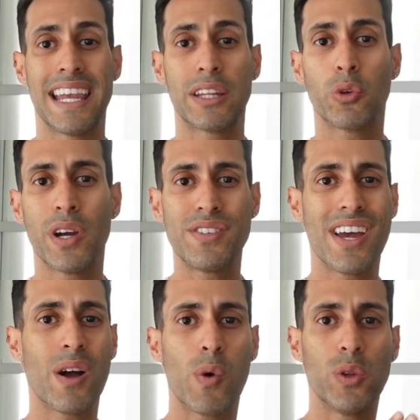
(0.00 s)
esto es
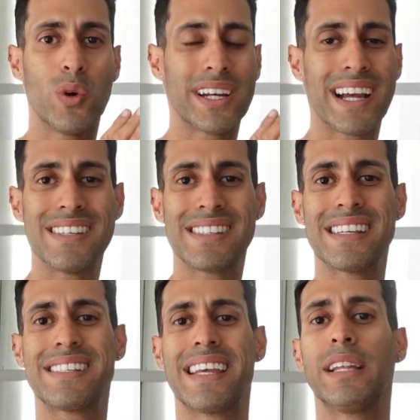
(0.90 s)
ya cuando
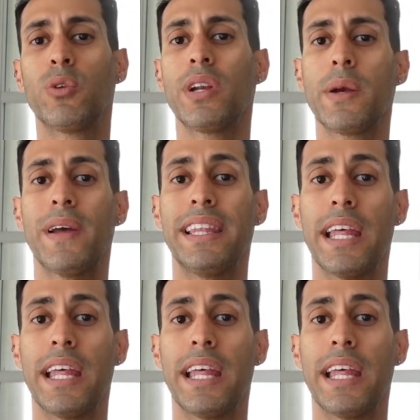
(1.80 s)
alcanzas cierto nivel